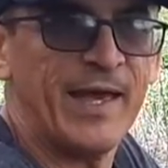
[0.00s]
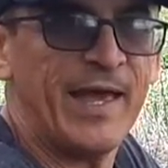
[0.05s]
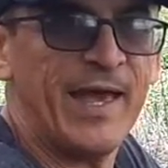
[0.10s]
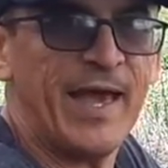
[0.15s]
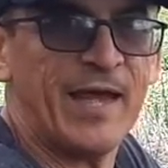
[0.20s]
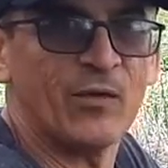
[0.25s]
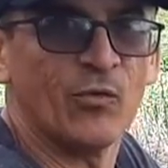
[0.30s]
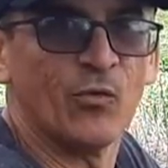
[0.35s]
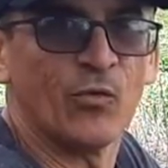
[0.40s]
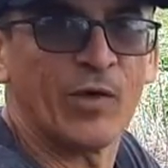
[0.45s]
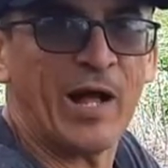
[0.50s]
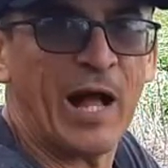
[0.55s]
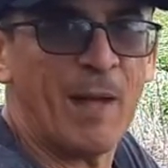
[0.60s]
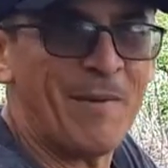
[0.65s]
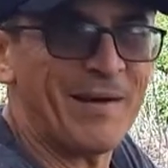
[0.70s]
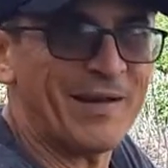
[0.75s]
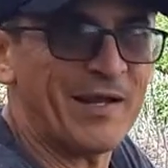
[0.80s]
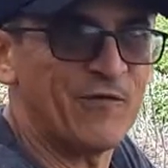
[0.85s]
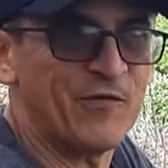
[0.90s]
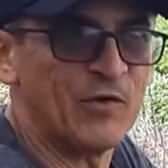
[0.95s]
era um lugar
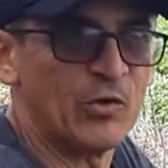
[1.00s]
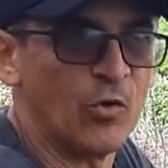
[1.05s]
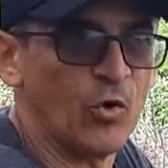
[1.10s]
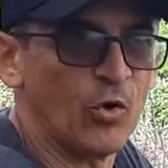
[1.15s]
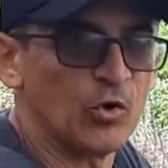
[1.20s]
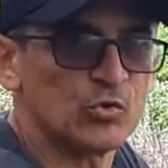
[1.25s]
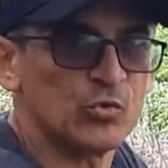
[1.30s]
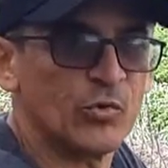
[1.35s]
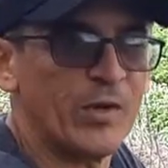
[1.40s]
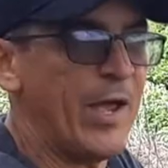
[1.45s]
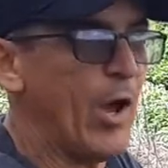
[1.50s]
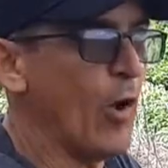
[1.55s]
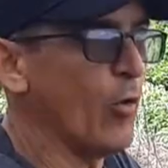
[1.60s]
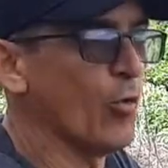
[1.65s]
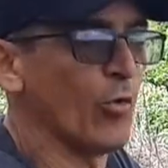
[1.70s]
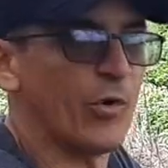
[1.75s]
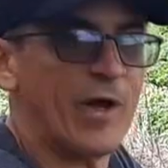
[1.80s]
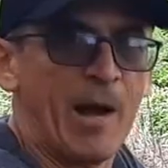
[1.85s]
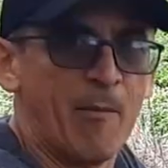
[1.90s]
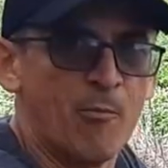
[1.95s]
maravilhoso, é um
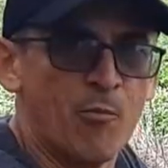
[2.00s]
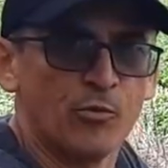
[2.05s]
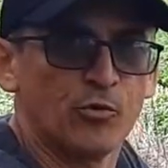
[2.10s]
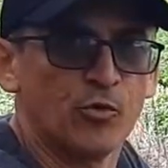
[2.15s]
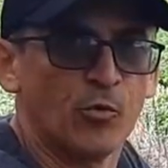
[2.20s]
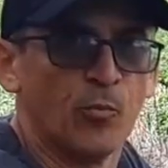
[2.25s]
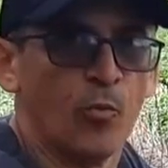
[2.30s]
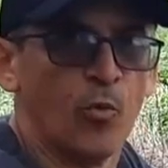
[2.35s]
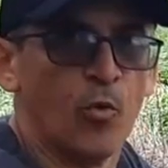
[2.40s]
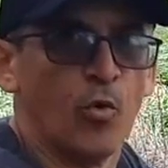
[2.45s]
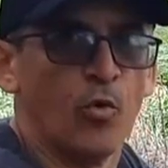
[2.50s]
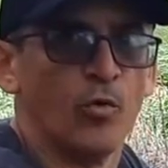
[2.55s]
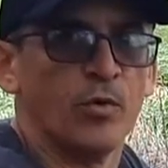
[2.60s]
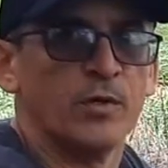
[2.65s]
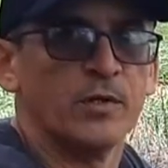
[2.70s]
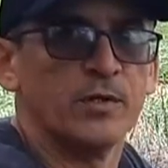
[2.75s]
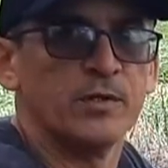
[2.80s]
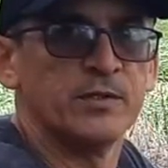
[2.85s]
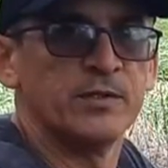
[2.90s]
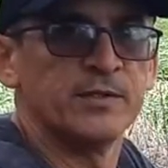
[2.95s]
lugar muito bom
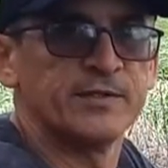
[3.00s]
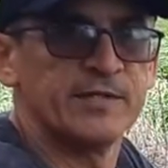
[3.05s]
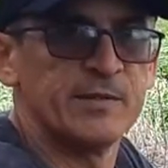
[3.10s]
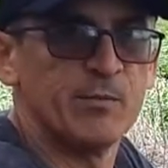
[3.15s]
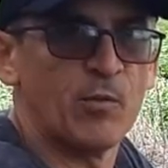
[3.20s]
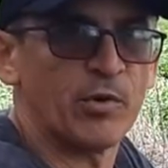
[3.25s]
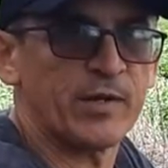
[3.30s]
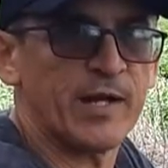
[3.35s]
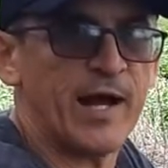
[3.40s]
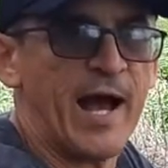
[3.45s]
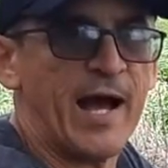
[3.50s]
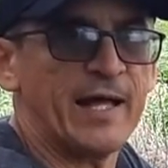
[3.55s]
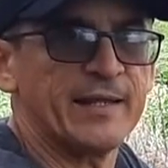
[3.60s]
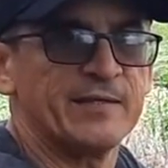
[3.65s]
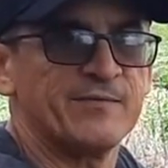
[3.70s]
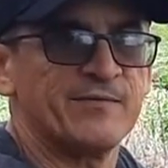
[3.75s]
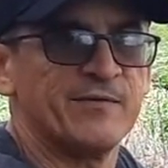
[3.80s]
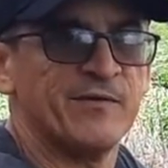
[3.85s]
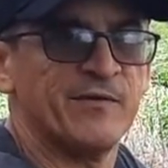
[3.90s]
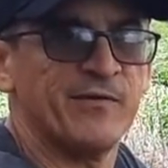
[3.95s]
de se morar,
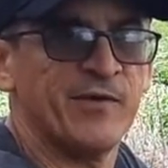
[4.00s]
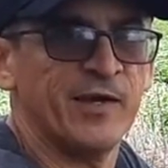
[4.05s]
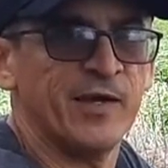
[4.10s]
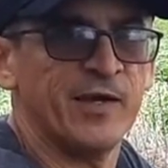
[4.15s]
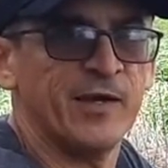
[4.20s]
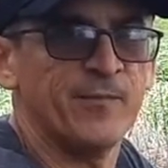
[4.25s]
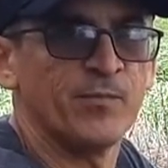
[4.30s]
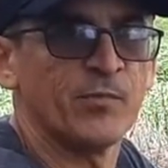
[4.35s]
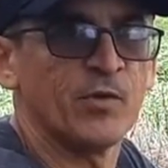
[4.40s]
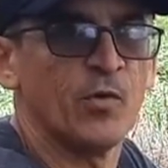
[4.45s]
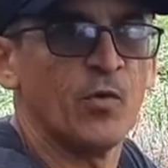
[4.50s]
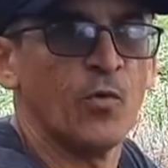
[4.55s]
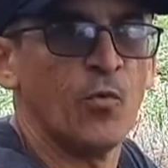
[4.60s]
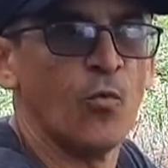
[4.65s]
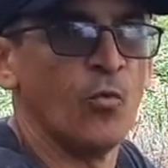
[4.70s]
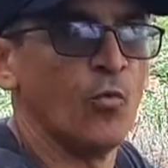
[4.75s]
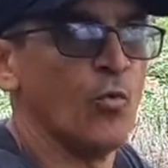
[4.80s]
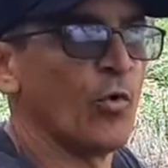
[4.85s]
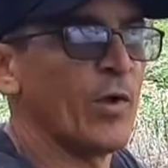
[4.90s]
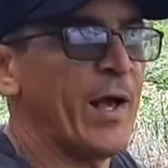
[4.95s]
de se viver,
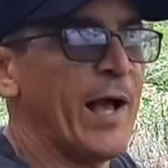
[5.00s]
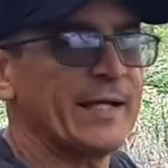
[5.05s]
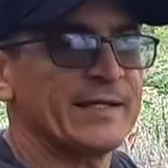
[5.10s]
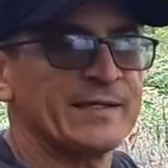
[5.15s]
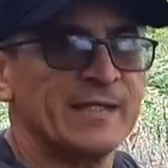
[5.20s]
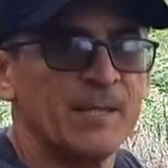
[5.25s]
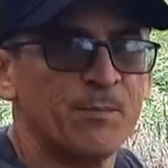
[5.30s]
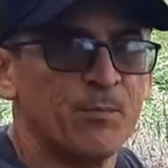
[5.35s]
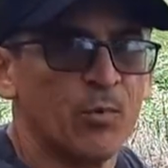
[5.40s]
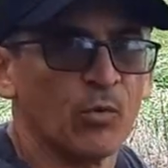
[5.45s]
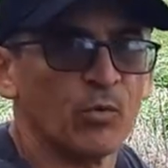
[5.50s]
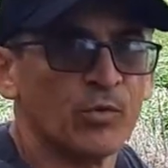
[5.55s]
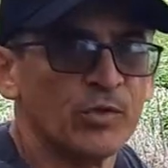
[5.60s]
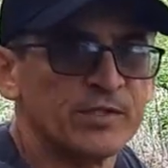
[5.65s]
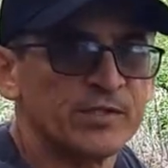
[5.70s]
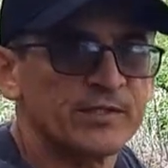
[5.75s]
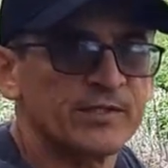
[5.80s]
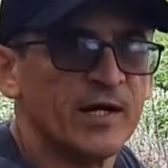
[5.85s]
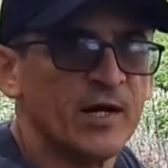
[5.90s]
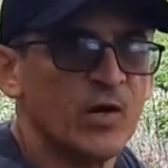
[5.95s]
um lugar sem
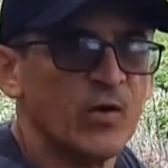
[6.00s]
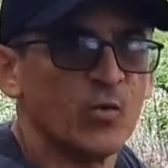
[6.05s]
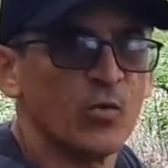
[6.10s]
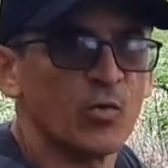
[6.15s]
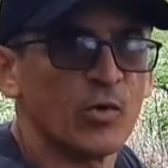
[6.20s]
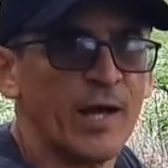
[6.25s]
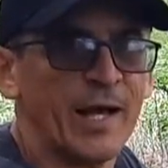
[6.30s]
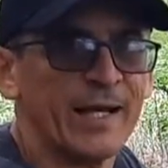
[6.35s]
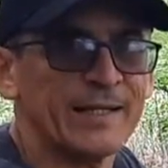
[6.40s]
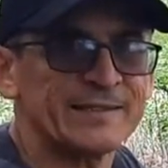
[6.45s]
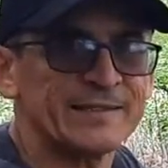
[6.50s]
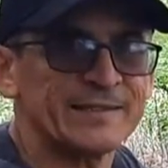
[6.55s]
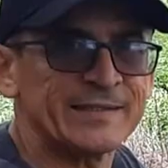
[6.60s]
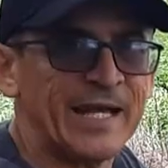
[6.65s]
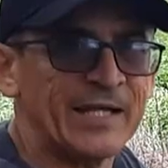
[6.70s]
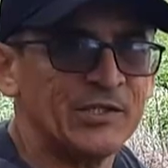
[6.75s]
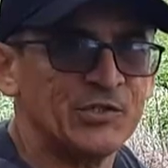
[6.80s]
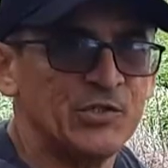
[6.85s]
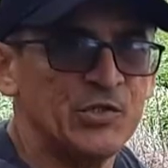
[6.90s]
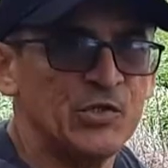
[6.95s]
poluição, um lugar
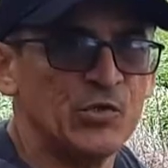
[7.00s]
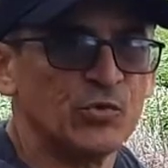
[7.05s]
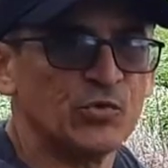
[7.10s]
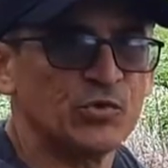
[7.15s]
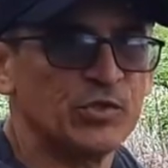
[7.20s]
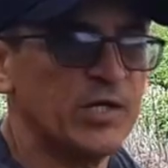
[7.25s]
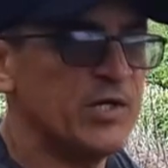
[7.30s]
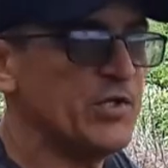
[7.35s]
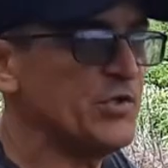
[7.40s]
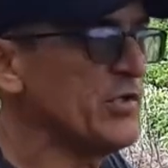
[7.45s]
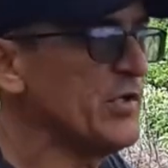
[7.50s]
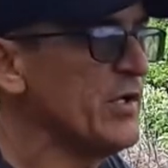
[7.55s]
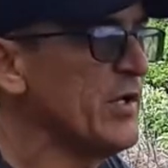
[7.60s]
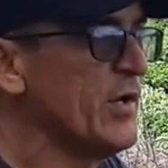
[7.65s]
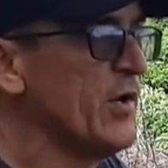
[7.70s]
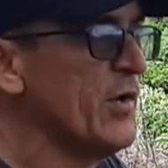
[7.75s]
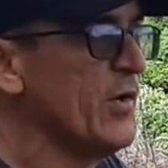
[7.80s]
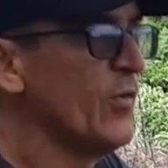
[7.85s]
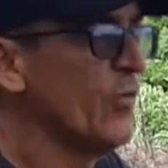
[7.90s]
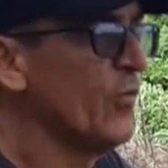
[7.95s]
sadio, gente.
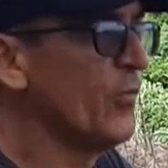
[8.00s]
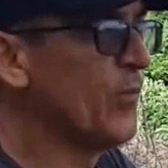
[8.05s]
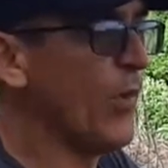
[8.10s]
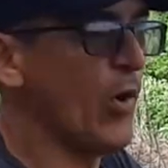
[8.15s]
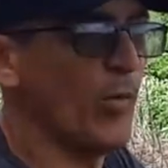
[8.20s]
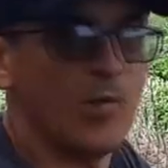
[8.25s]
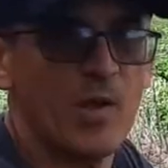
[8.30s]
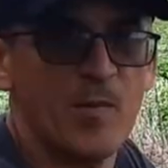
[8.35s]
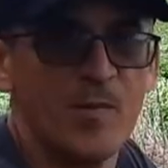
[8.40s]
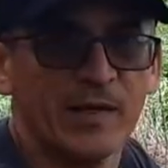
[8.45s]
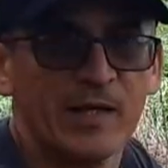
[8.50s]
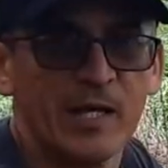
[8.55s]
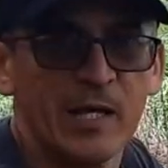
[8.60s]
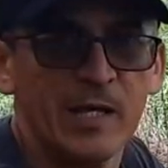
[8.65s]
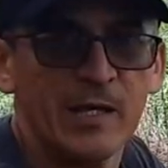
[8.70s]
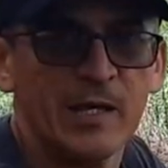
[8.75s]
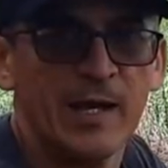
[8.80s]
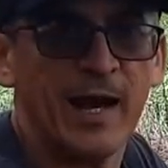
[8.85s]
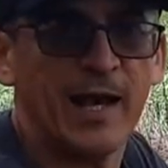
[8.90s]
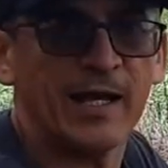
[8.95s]
O problema é
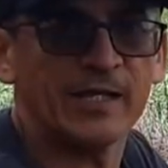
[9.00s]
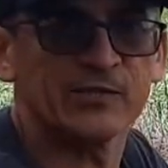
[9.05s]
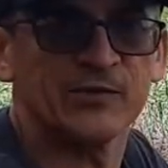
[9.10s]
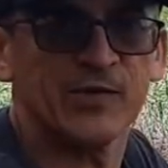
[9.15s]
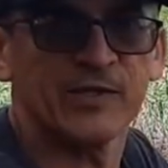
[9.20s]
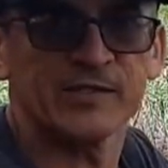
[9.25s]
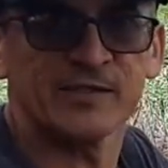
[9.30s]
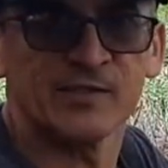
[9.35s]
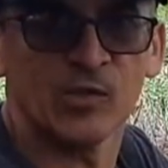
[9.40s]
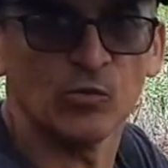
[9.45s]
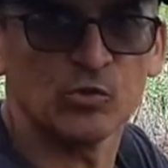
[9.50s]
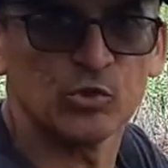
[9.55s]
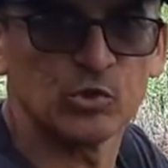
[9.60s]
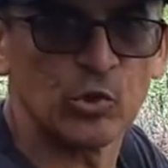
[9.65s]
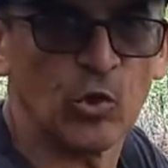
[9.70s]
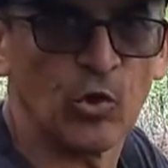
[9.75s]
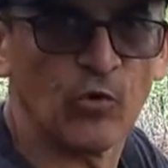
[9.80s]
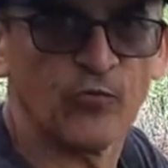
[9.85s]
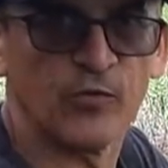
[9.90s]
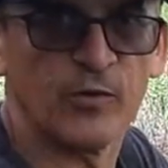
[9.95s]
que às vezes não
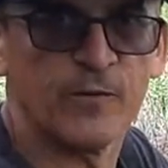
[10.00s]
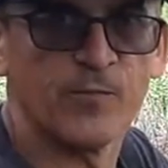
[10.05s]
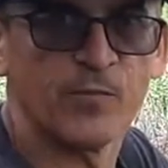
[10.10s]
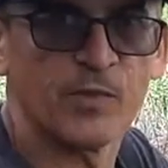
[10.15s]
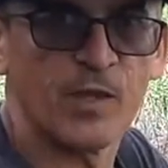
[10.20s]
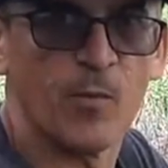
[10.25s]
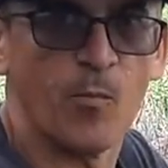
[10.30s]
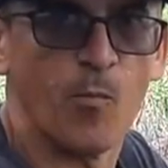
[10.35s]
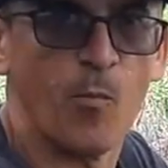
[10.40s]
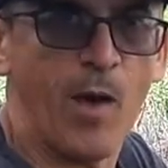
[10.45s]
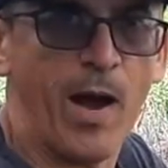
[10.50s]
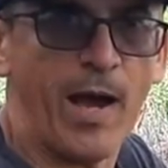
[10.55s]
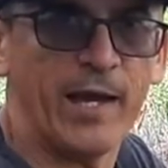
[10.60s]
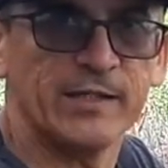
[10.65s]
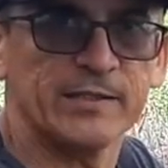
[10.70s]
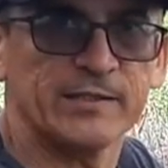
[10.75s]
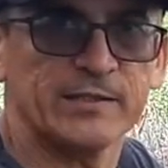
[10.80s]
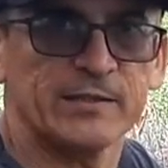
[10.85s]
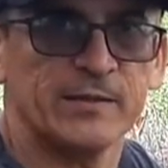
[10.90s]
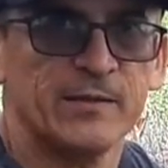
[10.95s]
chove,
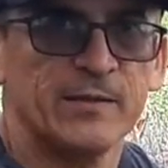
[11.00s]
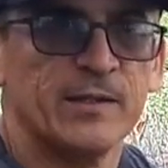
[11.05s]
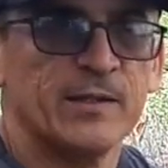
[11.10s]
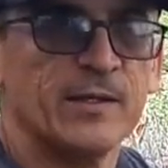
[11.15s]
mas